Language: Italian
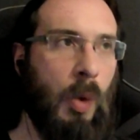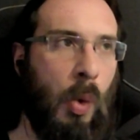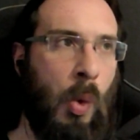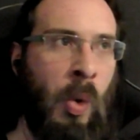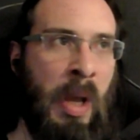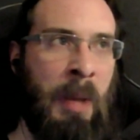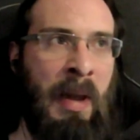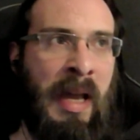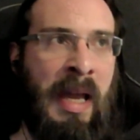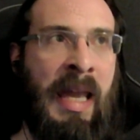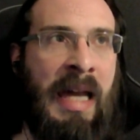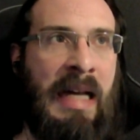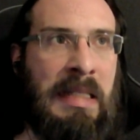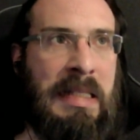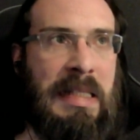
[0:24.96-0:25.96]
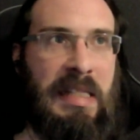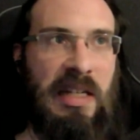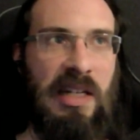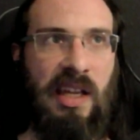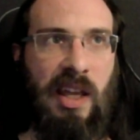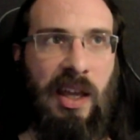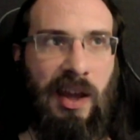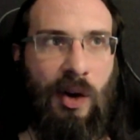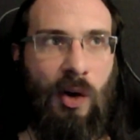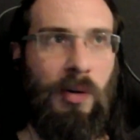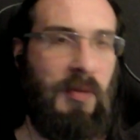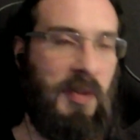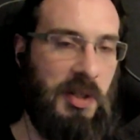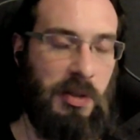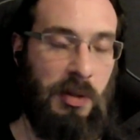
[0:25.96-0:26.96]
una mancanza che ho
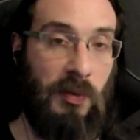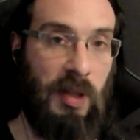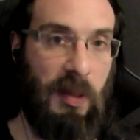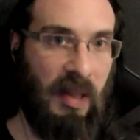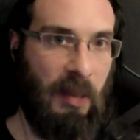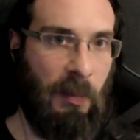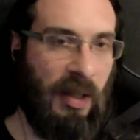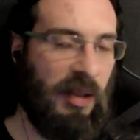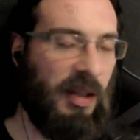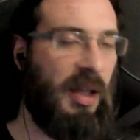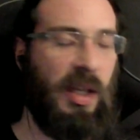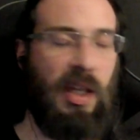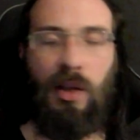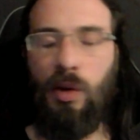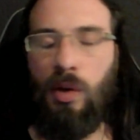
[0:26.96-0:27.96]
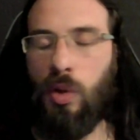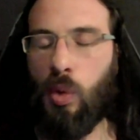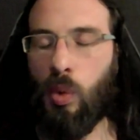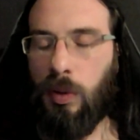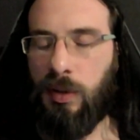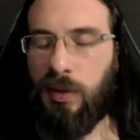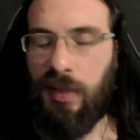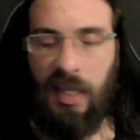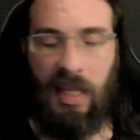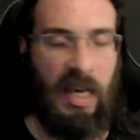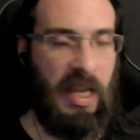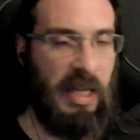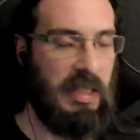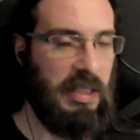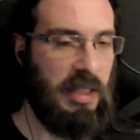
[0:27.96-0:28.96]
visto fondamentalmente in tutte
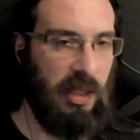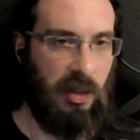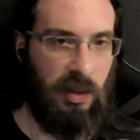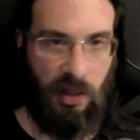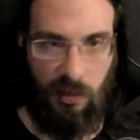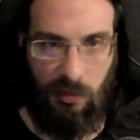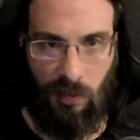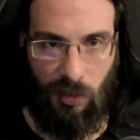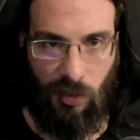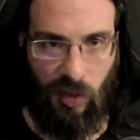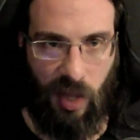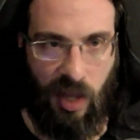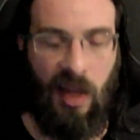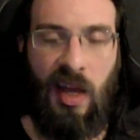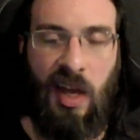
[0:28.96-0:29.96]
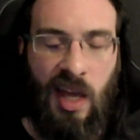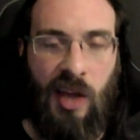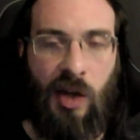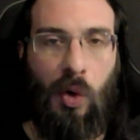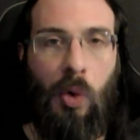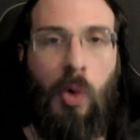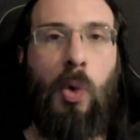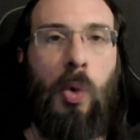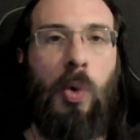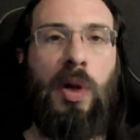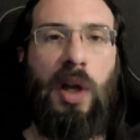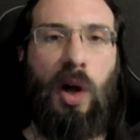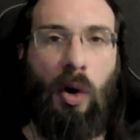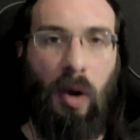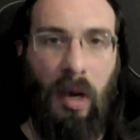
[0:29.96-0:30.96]
le aziende okay, con
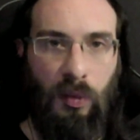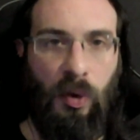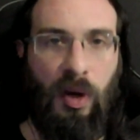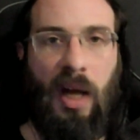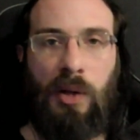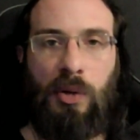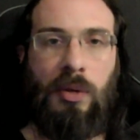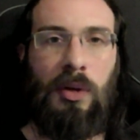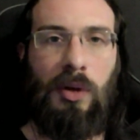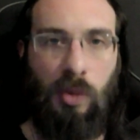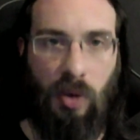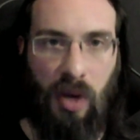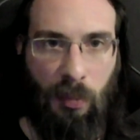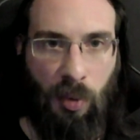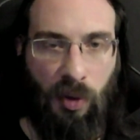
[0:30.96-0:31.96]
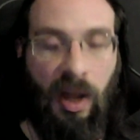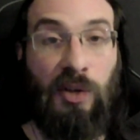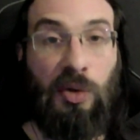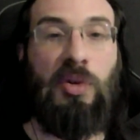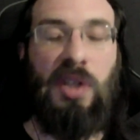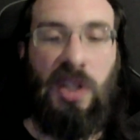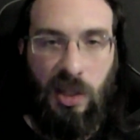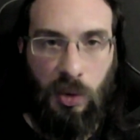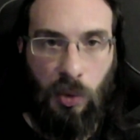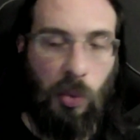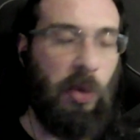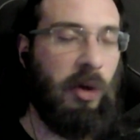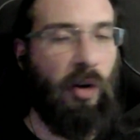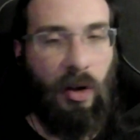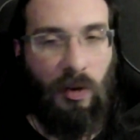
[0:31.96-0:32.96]
cui ho lavorato, collaborato, in
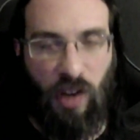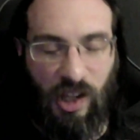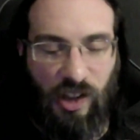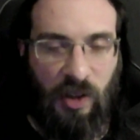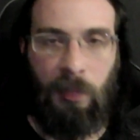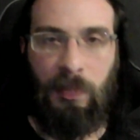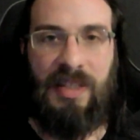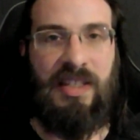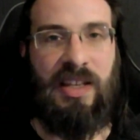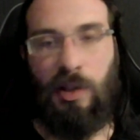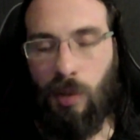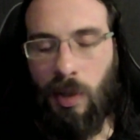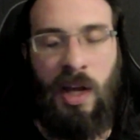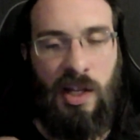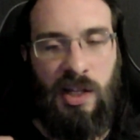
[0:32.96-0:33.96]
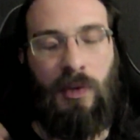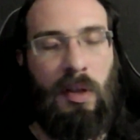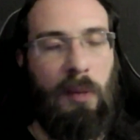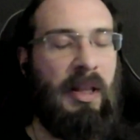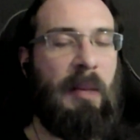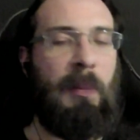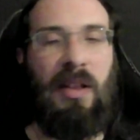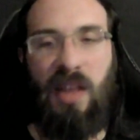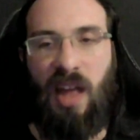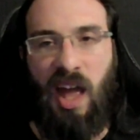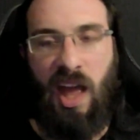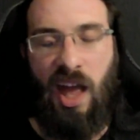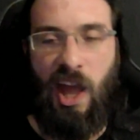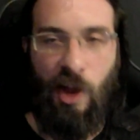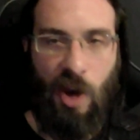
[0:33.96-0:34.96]
cui ho lavorato in passato. Cioè fondamentalmente
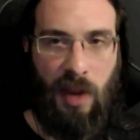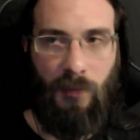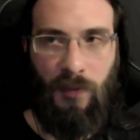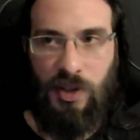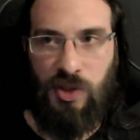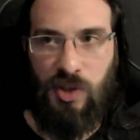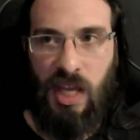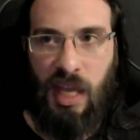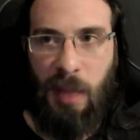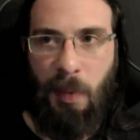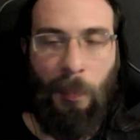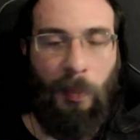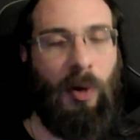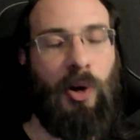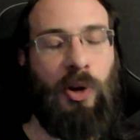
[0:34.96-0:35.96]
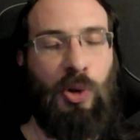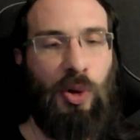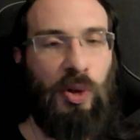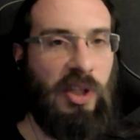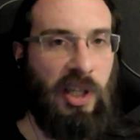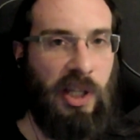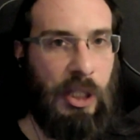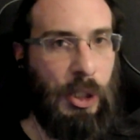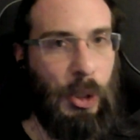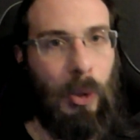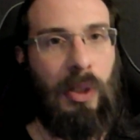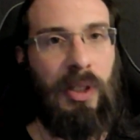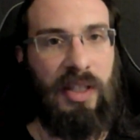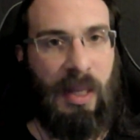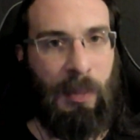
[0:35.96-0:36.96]
è, una riflessione che mi porto
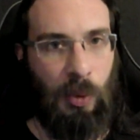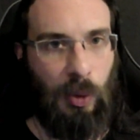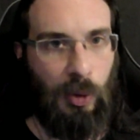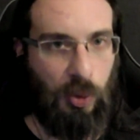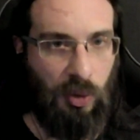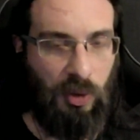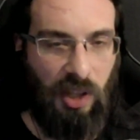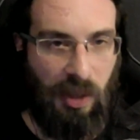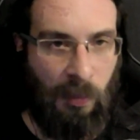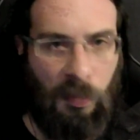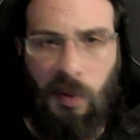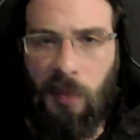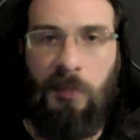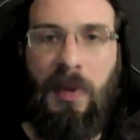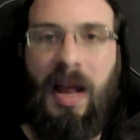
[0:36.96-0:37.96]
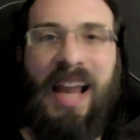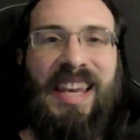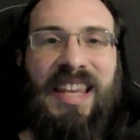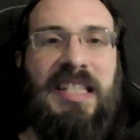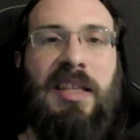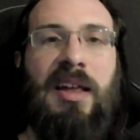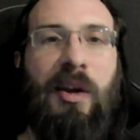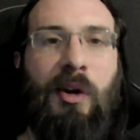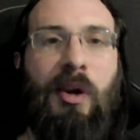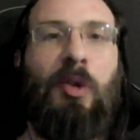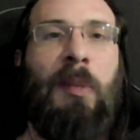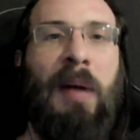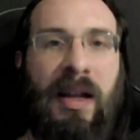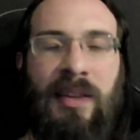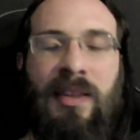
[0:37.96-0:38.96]
dietro da molto tempo. All'inizio era una
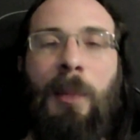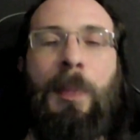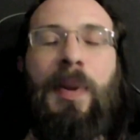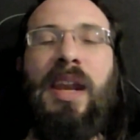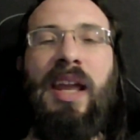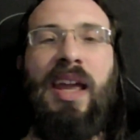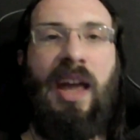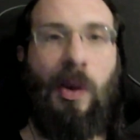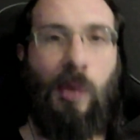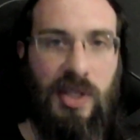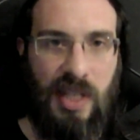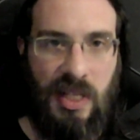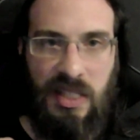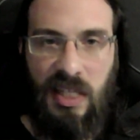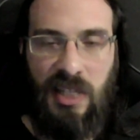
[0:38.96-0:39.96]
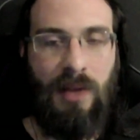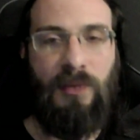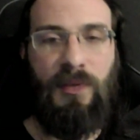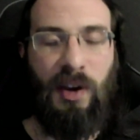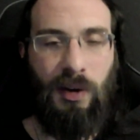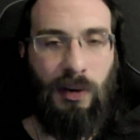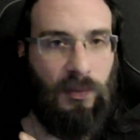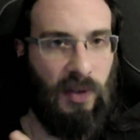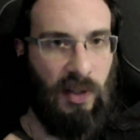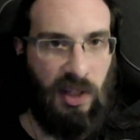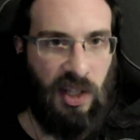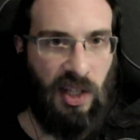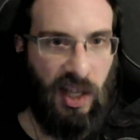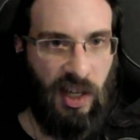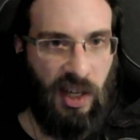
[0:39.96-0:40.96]
domanda, perché queste aziende fanno
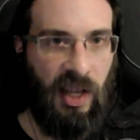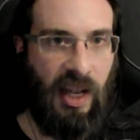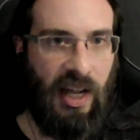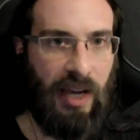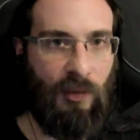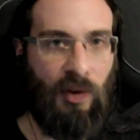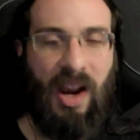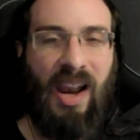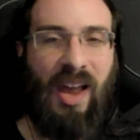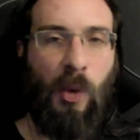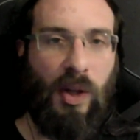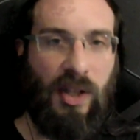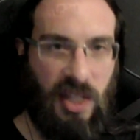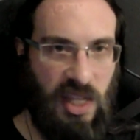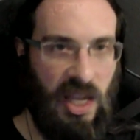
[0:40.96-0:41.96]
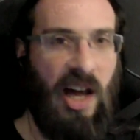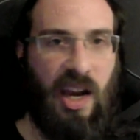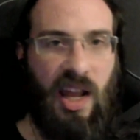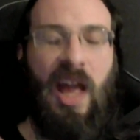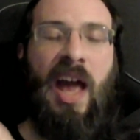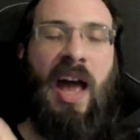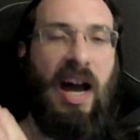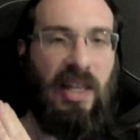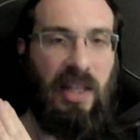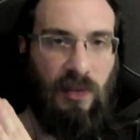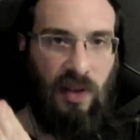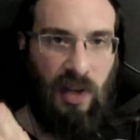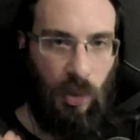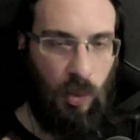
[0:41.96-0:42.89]
fatica a lavorare, a guadagnare, ad avere